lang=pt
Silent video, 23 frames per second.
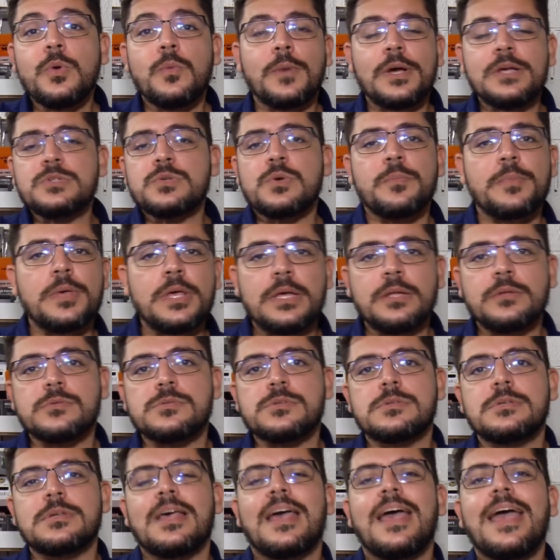mil mais ou
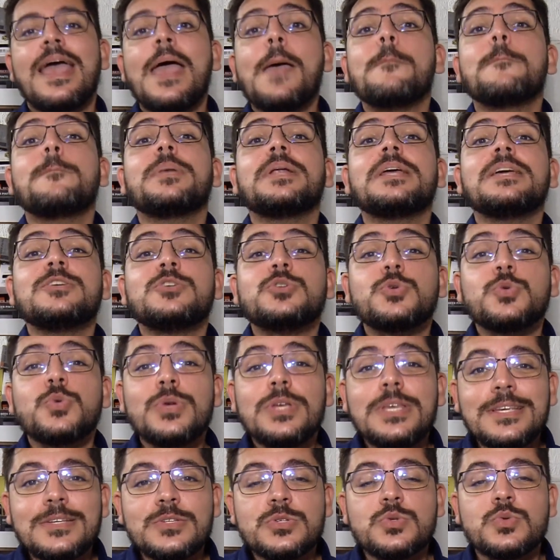menos é
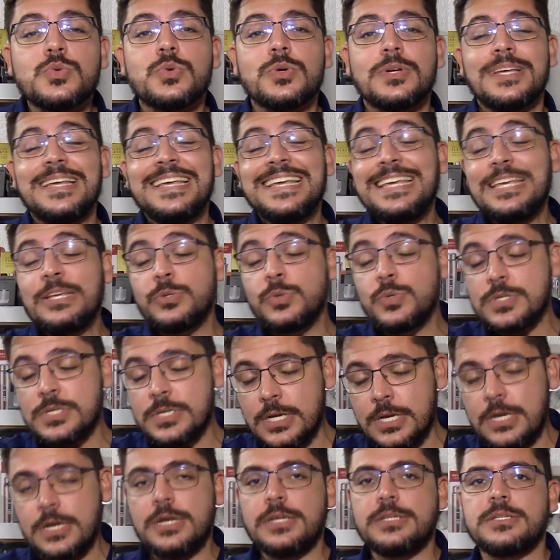prejuízo, e dos
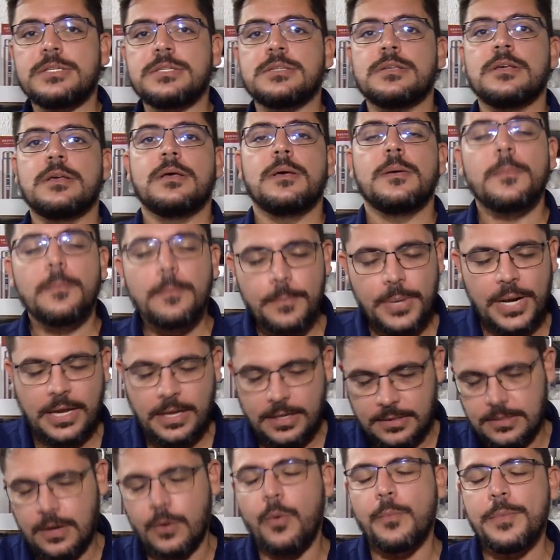grandes para
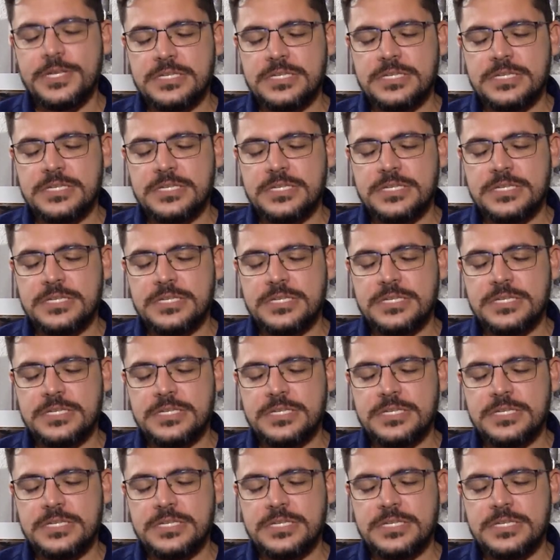quem está